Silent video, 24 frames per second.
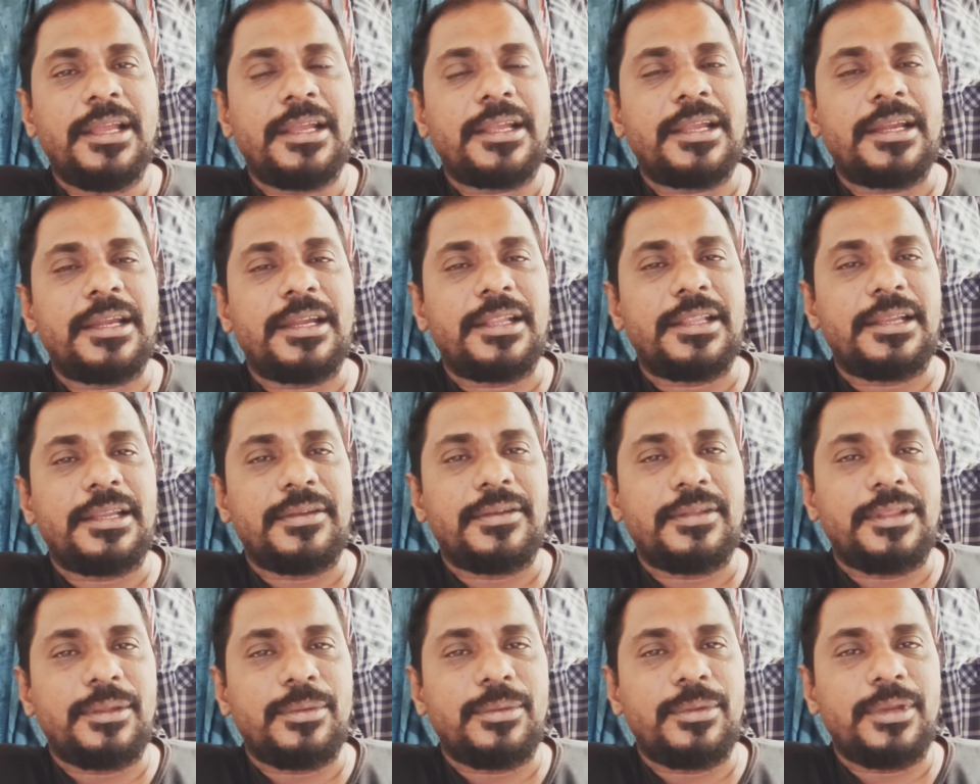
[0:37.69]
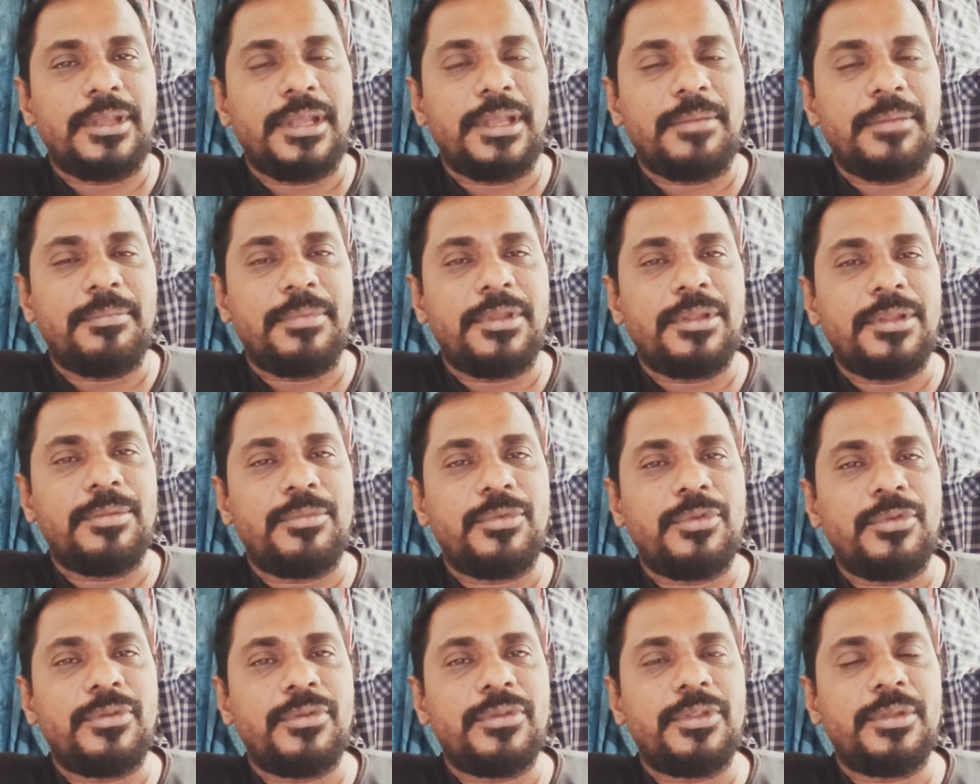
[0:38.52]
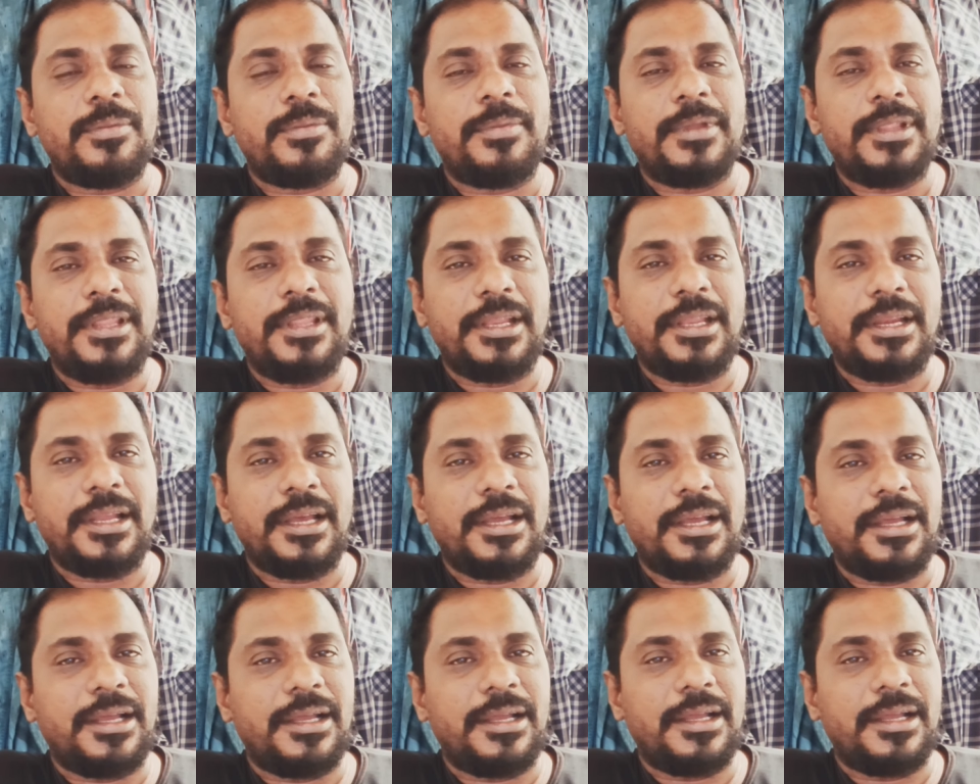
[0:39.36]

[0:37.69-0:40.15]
கிட்டத்தட்ட வந்து ஒரு எண்பது மூவி வந்து பார்த்திங்கன்னா